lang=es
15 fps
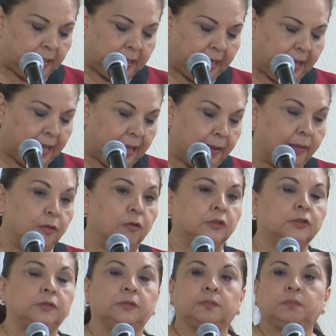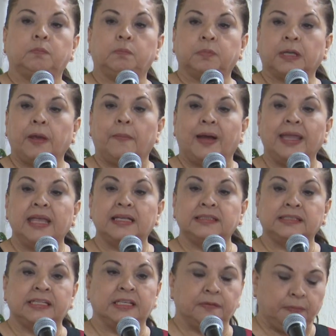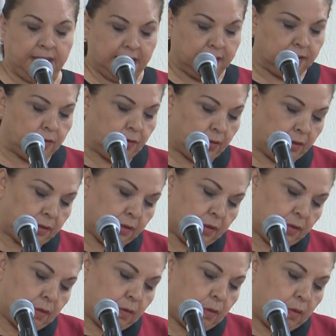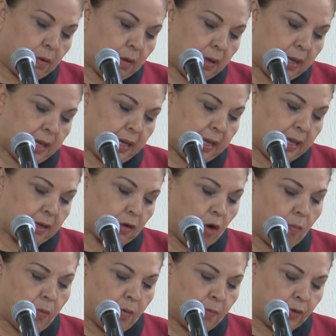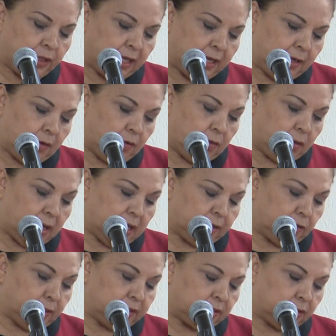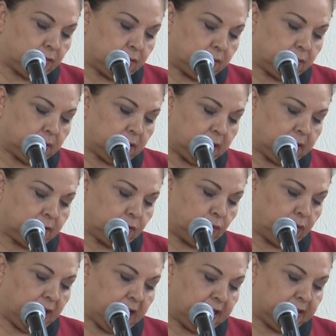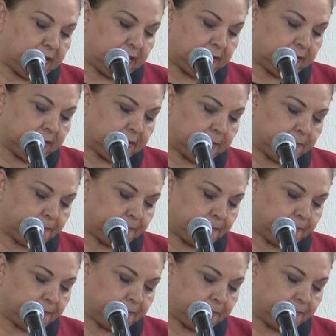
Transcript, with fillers: que, nos, que vayan sirviendo como modelo a nuestros estudiantes.